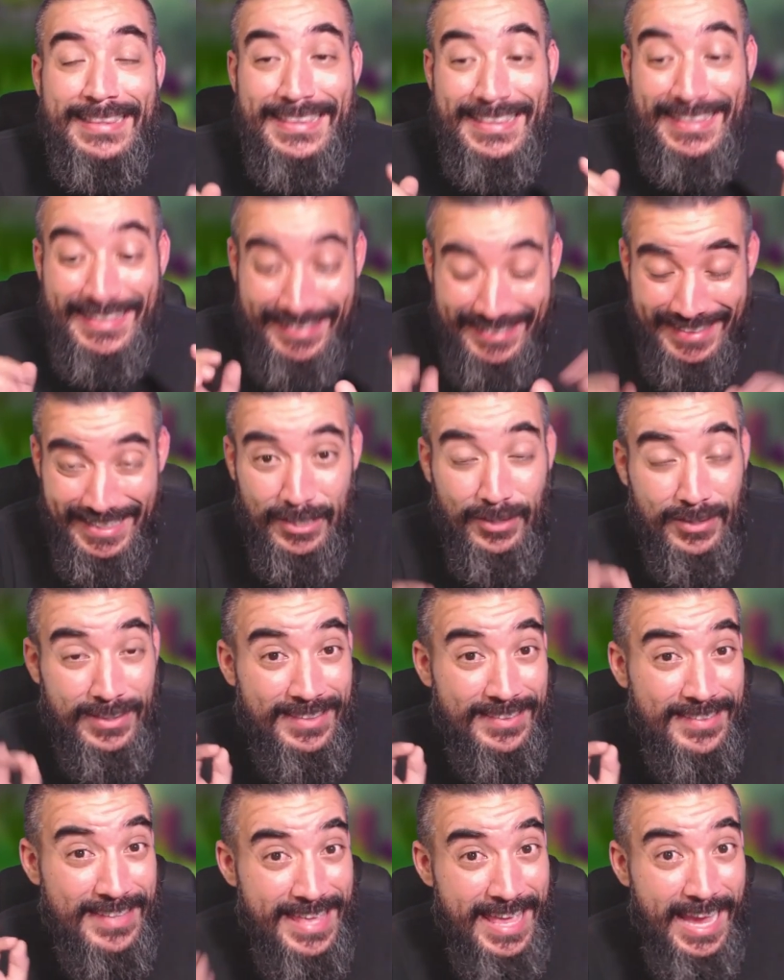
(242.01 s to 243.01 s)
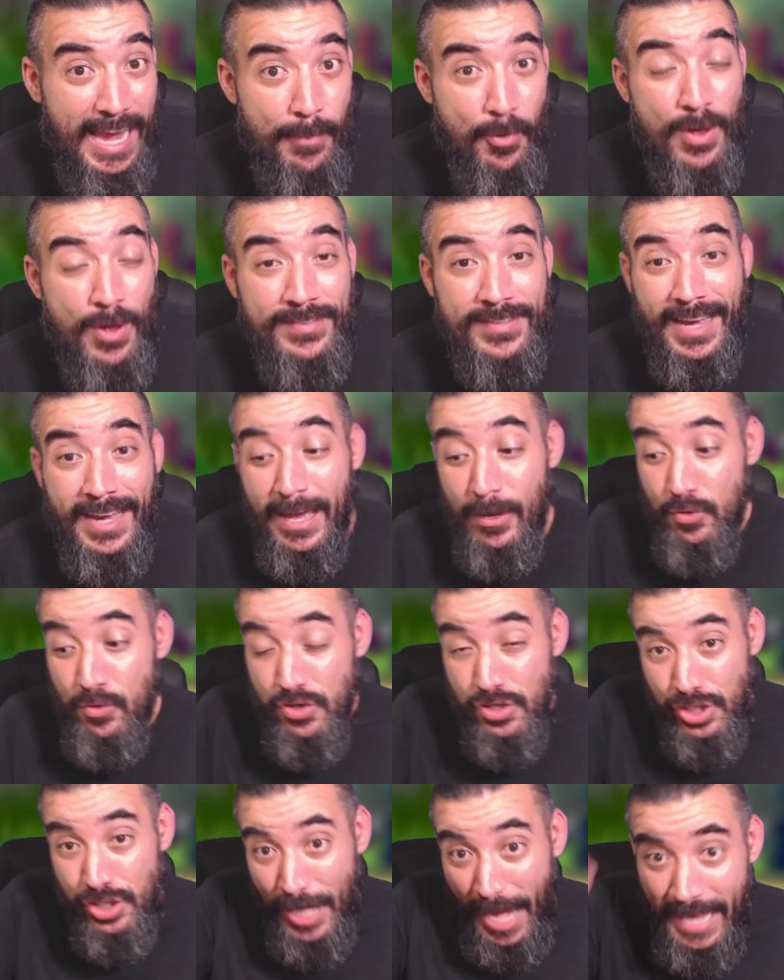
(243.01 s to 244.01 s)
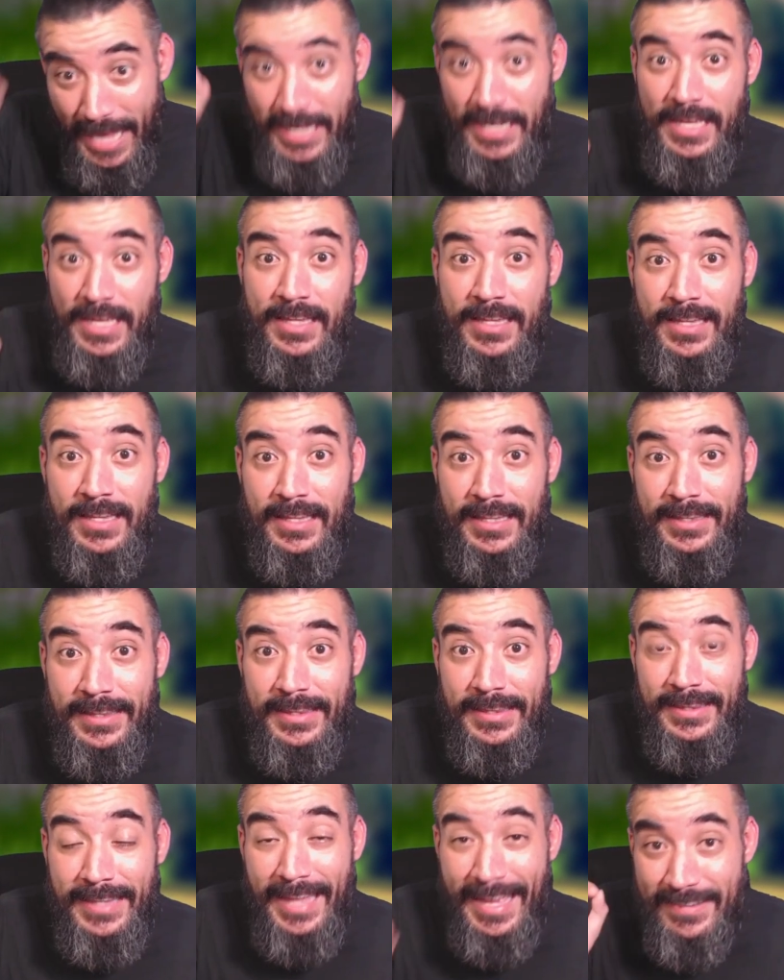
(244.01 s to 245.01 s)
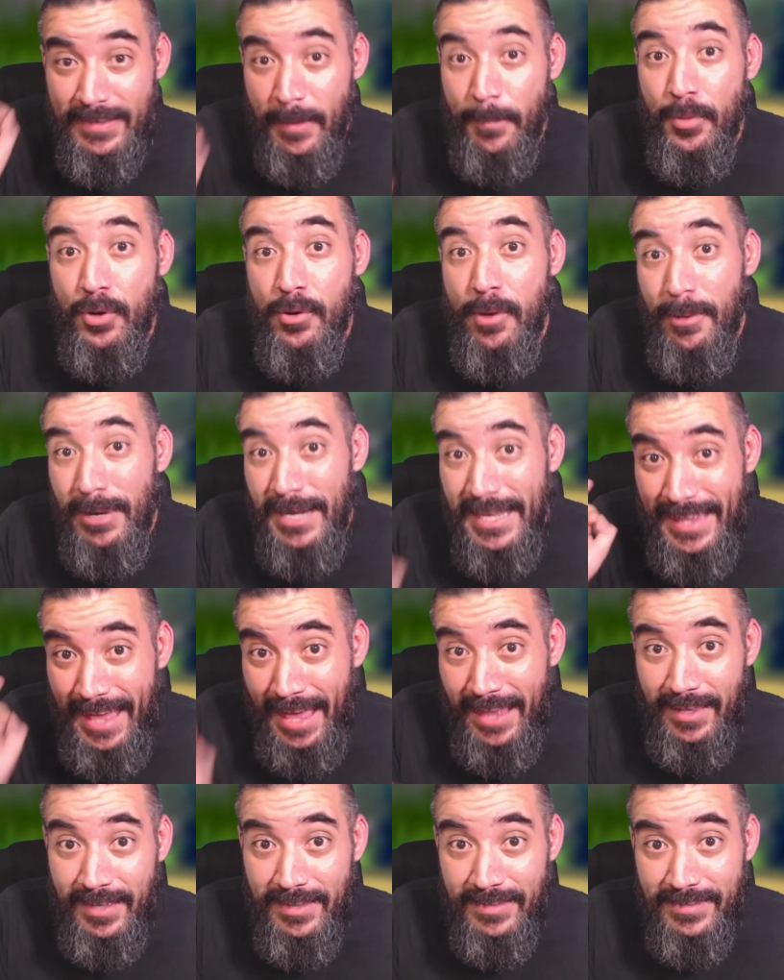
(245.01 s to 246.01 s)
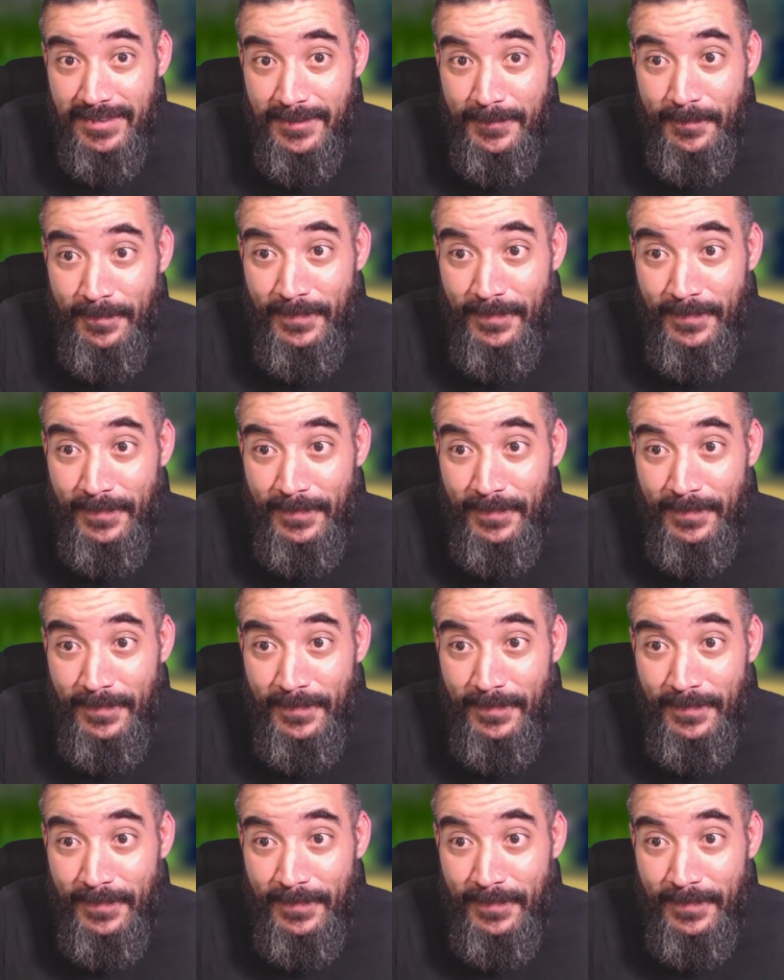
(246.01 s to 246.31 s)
Si, si llegamos a sacar un shiny de esas probabilidades,